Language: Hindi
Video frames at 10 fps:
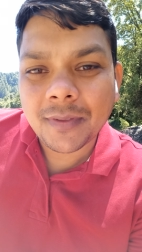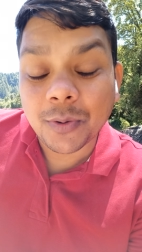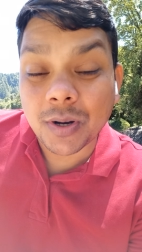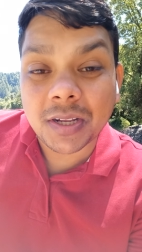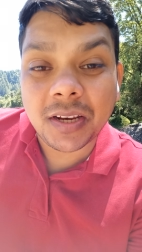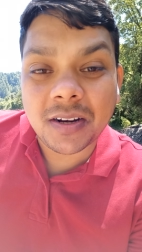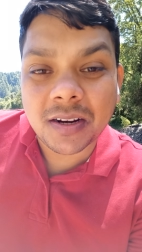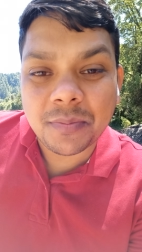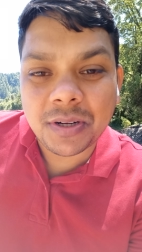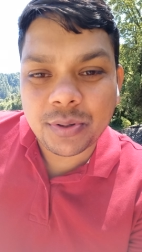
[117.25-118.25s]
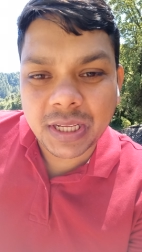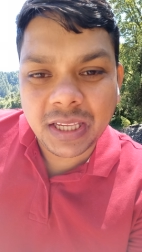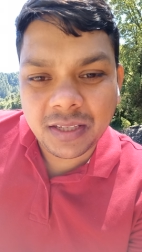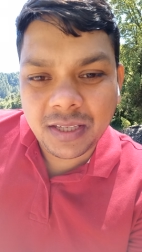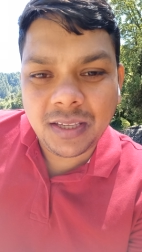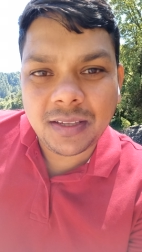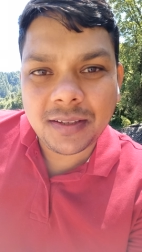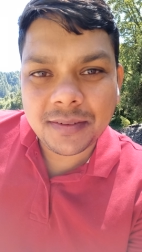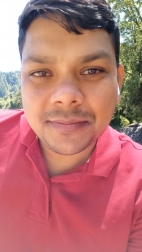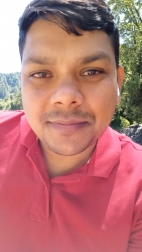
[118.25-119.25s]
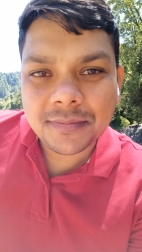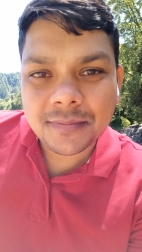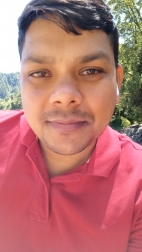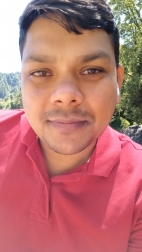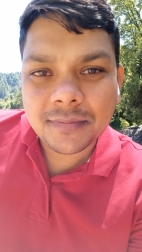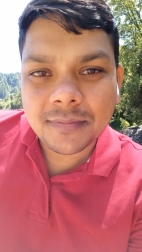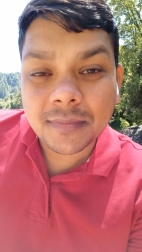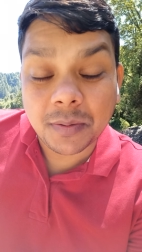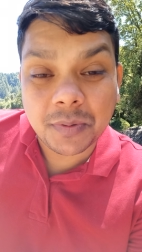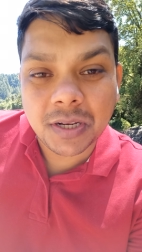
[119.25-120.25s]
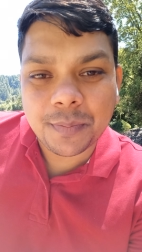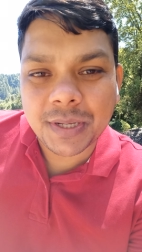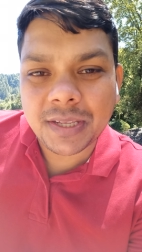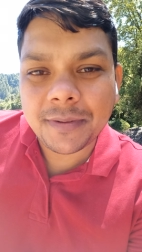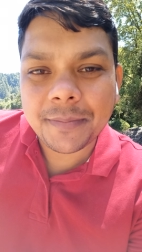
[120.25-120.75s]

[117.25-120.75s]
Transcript: और आखिरकार हमने ट्रैकिंग की हम कर पाए